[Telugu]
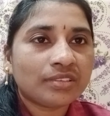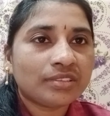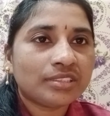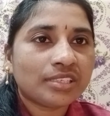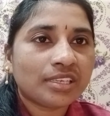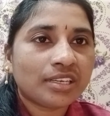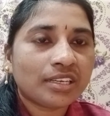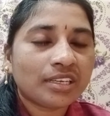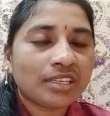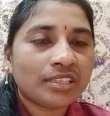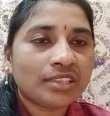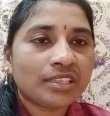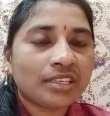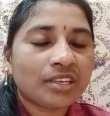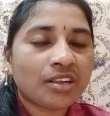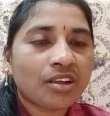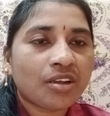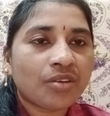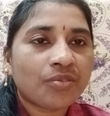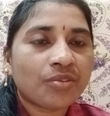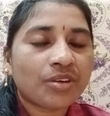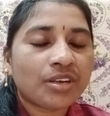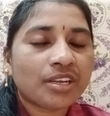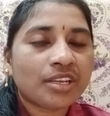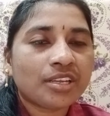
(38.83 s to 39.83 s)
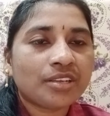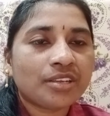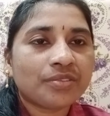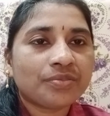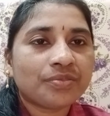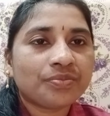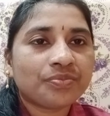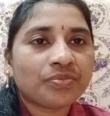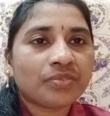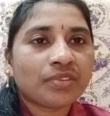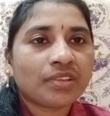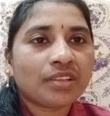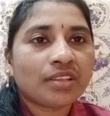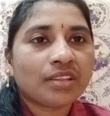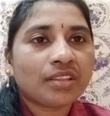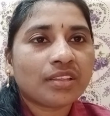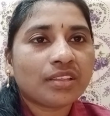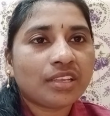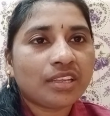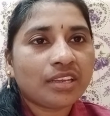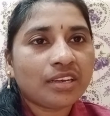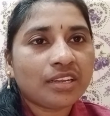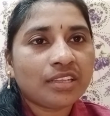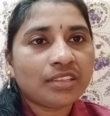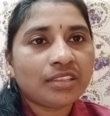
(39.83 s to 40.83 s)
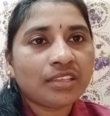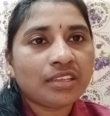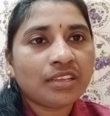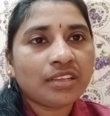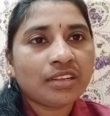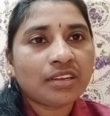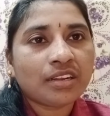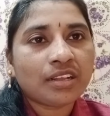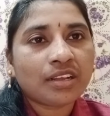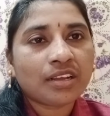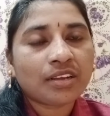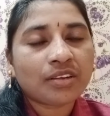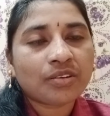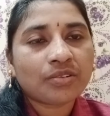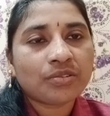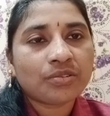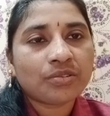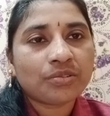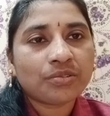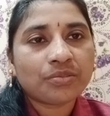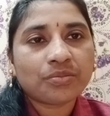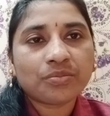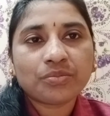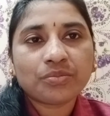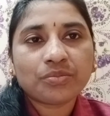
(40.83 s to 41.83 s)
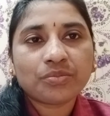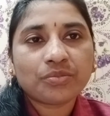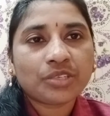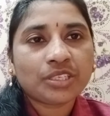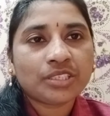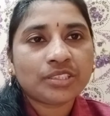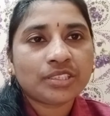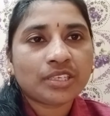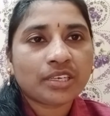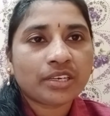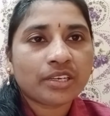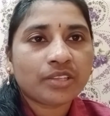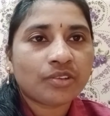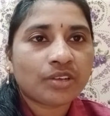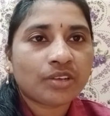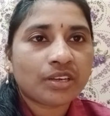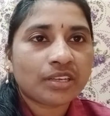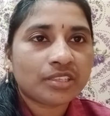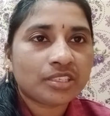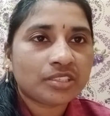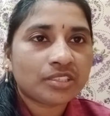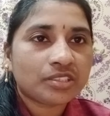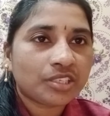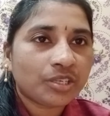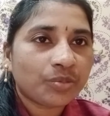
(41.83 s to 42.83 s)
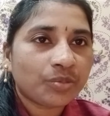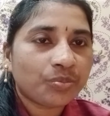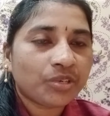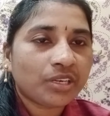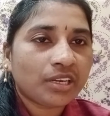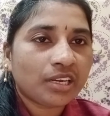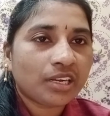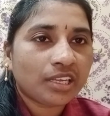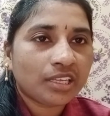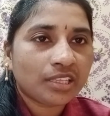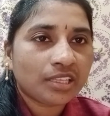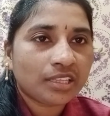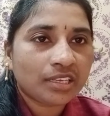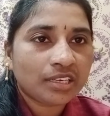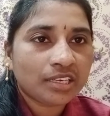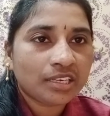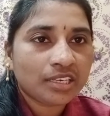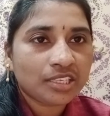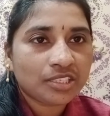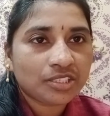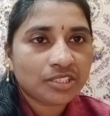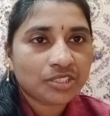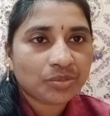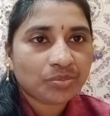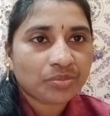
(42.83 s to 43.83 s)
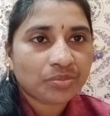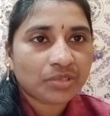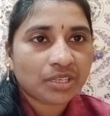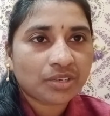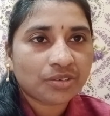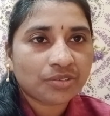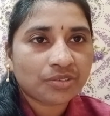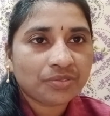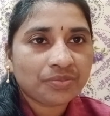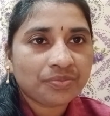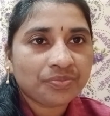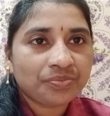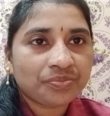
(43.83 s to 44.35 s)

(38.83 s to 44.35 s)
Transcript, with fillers: జరిగింది కాబట్టి నేనైతే నాకు ఏజెంట్ల ద్వారా అయితే సేఫ్టీ లేదని నేను చెప్తాను